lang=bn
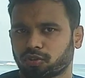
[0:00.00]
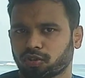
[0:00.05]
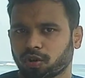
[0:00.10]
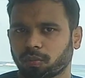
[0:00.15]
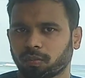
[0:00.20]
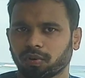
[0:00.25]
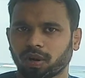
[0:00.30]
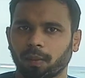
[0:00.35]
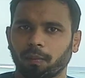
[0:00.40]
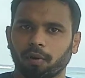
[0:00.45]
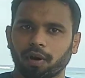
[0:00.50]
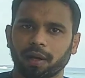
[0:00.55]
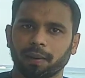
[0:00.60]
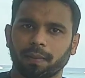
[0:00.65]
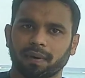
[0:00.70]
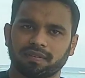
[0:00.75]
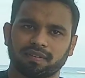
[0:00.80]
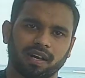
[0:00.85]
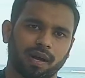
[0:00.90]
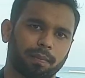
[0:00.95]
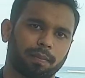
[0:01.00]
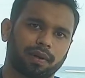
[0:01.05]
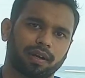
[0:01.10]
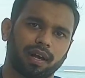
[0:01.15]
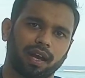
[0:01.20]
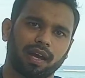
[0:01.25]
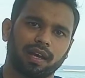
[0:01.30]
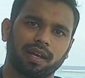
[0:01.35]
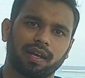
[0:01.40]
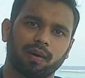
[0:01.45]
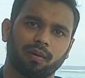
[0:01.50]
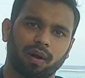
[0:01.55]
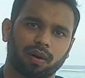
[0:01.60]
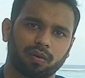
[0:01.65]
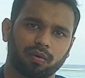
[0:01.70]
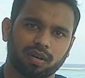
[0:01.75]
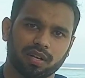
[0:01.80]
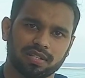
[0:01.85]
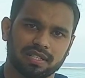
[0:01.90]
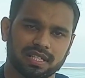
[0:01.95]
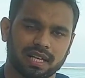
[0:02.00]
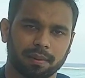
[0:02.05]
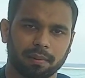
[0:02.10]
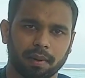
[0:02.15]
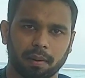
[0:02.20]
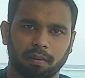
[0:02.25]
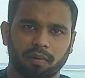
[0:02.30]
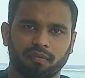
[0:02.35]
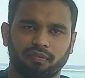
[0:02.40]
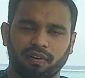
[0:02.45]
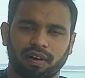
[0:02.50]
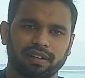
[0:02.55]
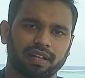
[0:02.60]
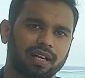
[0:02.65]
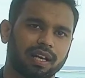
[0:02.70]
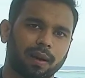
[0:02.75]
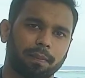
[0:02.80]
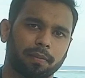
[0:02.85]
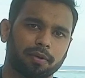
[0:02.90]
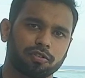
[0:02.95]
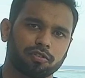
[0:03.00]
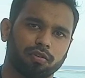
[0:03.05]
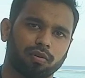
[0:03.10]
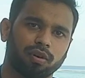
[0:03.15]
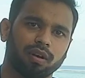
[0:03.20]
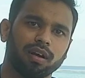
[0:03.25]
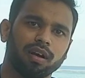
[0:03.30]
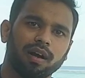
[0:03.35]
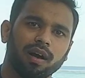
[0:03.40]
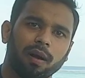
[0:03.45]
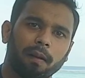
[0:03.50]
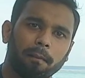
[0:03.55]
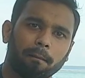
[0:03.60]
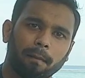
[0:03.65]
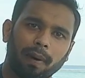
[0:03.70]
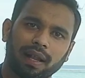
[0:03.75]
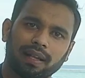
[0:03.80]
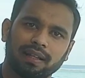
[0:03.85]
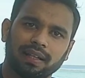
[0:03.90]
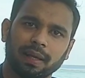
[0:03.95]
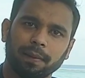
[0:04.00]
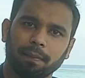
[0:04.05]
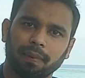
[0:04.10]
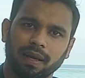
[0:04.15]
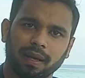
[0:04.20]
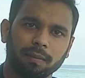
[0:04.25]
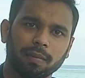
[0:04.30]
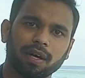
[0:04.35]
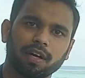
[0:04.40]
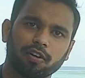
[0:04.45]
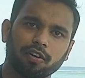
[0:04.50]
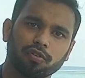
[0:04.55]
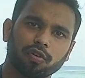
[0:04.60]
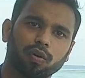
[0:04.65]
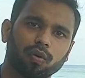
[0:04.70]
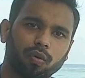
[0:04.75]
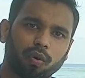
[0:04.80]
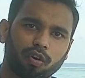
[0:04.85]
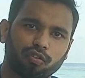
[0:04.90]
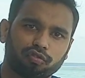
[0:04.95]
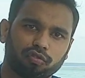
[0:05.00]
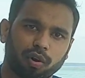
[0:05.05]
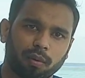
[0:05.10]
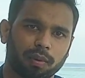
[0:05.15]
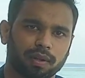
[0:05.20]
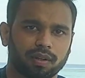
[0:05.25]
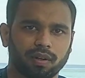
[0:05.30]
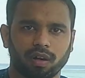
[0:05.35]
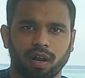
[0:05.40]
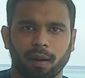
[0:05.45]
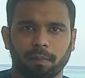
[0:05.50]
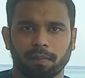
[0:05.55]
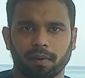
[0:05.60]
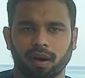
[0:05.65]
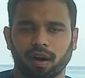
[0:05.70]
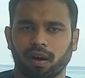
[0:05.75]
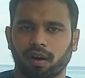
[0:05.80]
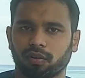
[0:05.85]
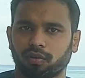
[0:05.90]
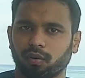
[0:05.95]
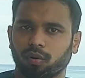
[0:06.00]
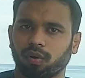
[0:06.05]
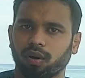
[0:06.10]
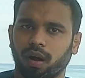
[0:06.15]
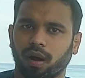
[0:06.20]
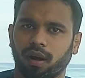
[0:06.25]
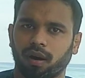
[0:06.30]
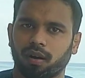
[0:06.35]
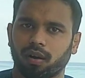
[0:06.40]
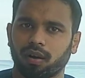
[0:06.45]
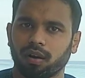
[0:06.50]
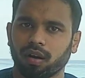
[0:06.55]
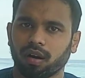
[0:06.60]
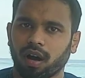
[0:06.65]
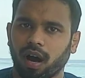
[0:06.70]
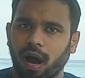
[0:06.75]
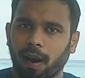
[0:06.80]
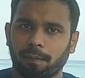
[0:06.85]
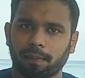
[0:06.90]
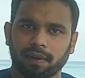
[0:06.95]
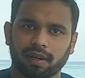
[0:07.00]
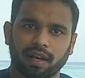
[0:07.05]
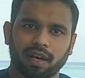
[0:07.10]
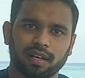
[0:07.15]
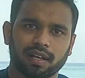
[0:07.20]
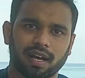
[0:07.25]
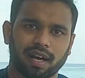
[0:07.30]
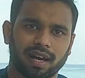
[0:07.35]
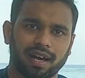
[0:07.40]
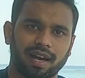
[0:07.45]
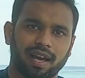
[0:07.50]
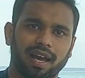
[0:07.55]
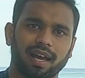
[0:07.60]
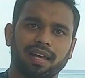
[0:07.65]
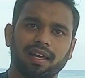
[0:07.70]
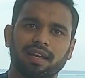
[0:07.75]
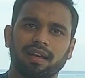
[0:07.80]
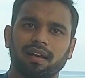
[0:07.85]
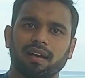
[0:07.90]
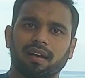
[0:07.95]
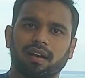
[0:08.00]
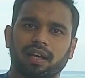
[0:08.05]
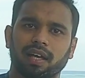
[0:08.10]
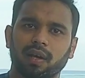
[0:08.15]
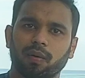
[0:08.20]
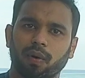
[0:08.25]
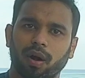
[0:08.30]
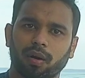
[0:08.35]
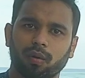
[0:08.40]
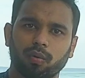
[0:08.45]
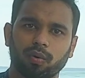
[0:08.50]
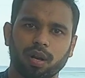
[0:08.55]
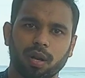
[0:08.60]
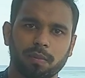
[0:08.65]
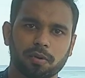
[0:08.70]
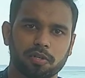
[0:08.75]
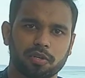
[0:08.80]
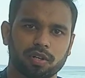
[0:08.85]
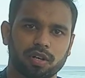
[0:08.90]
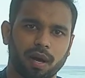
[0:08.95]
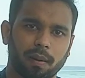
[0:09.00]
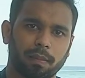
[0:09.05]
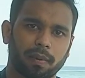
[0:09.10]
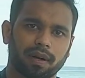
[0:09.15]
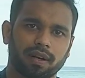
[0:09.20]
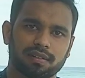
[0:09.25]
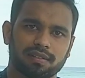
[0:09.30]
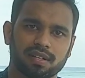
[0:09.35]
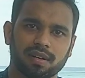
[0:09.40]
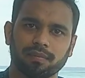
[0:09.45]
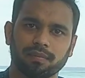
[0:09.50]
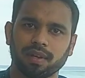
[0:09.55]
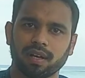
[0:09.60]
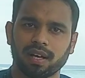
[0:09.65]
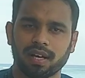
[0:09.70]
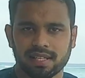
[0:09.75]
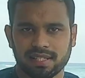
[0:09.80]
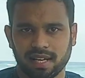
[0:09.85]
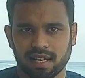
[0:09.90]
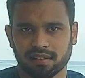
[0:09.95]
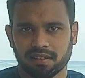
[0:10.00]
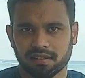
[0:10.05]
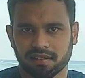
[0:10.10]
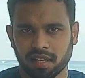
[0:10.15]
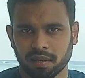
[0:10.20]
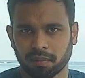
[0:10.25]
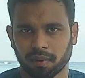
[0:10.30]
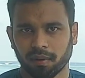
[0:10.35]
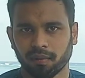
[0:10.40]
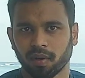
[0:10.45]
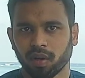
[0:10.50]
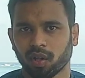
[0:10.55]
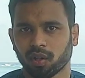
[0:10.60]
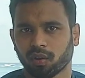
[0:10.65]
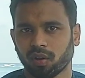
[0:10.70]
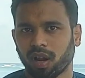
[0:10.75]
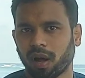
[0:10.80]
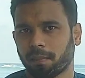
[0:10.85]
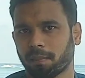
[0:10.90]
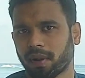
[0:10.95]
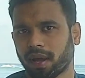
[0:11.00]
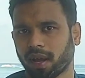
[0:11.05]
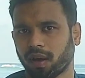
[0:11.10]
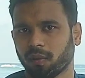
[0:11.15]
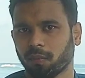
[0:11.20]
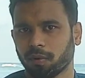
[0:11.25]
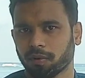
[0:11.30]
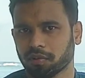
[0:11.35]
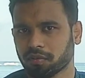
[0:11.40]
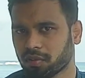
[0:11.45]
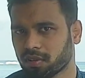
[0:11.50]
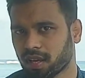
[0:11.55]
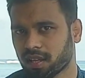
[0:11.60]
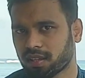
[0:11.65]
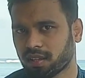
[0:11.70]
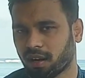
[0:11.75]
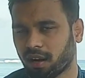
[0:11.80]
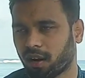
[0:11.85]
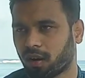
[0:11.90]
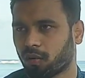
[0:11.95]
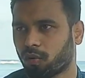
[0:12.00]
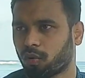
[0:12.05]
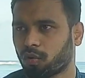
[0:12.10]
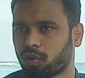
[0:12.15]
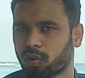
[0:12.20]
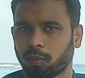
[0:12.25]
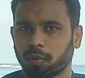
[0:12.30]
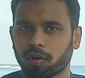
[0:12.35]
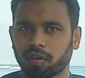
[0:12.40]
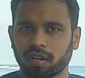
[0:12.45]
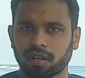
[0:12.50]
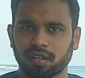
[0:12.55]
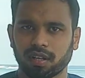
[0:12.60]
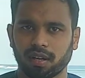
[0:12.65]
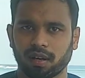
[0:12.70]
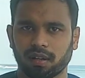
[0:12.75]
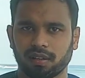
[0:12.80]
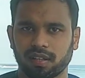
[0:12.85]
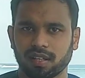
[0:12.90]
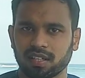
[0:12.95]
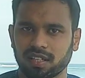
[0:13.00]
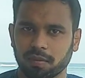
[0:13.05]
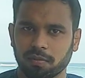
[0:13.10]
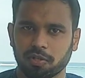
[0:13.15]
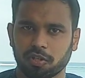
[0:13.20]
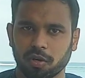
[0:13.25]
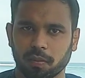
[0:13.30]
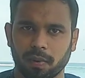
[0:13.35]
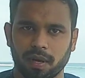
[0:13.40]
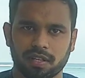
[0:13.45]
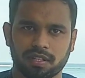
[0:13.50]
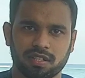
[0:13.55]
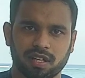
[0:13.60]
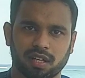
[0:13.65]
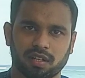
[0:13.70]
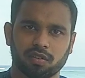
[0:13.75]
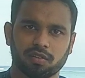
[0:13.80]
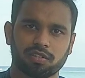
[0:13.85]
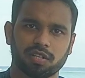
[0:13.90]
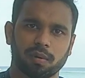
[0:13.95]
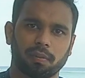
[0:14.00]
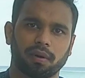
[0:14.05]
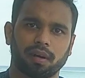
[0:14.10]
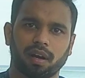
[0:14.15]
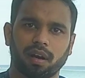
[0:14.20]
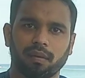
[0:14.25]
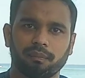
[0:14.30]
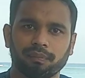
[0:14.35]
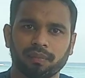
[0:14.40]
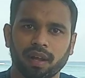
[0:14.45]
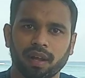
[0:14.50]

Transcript: সবগুলো বোর্ডিং পাসেই আপনাকে এই কিউআর কোডটা জিগাবে এবং ফাইনালি আপনি যখন মালদ্বীপ ইমিগ্রেশন ক্রস করবেন তাহলে তখন আপনাকে এই কিউআর কোডের বিষয়টা আপনার কাছে জানতে চাইবে তাহলে আমরা এখন পর্যন্ত যে গুরুত্বপূর্ণ যে তিনটে বিষয় পেয়েছি একটি হচ্ছে আপনাকে